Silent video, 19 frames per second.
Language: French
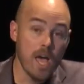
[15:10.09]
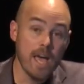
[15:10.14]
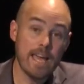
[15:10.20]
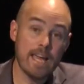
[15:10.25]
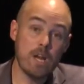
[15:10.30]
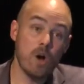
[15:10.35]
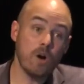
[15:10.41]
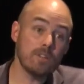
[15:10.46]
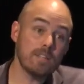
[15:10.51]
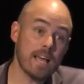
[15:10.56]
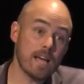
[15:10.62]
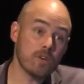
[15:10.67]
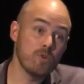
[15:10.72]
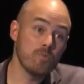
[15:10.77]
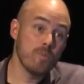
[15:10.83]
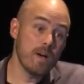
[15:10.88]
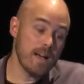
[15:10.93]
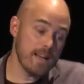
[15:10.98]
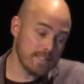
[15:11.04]
Et l'autre
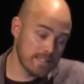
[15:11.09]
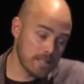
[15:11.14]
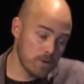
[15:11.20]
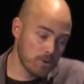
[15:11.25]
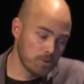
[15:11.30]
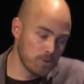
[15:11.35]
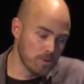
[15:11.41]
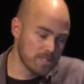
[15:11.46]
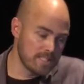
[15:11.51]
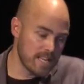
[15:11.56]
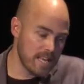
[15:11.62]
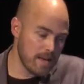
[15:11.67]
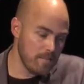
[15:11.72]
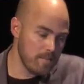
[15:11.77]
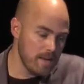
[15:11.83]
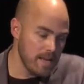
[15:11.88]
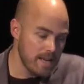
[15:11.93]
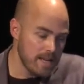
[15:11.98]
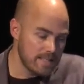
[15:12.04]
argument, c'est le
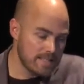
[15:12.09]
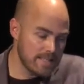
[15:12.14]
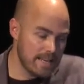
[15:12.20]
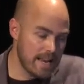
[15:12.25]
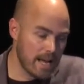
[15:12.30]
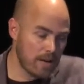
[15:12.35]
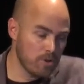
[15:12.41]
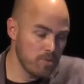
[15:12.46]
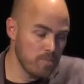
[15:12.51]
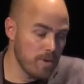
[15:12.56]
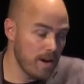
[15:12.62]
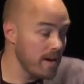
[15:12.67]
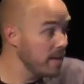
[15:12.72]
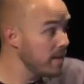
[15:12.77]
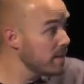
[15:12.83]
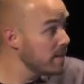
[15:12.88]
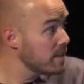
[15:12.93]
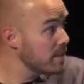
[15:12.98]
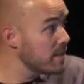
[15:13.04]
deuxième, c'est l'argument
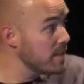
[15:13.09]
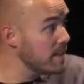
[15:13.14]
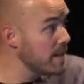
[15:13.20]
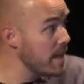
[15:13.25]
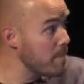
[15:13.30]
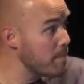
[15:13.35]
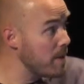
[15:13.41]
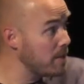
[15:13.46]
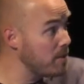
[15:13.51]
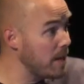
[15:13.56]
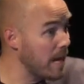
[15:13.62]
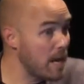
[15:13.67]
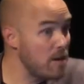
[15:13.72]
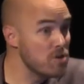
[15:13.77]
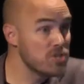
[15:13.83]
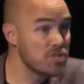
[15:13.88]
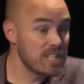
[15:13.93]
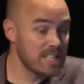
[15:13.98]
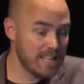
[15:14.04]
qu'il appelle de la
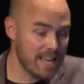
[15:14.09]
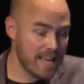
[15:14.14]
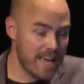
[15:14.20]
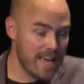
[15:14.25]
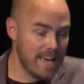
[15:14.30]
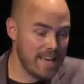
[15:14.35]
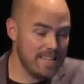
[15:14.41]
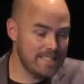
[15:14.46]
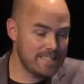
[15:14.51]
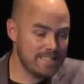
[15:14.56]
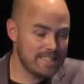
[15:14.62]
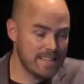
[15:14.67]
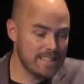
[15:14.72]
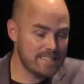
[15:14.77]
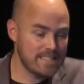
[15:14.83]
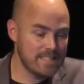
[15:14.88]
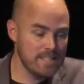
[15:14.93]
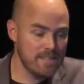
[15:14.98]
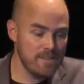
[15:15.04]
logique
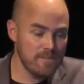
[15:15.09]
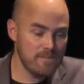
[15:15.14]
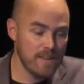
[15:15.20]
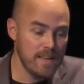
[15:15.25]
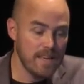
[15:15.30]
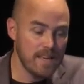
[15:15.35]
incitative,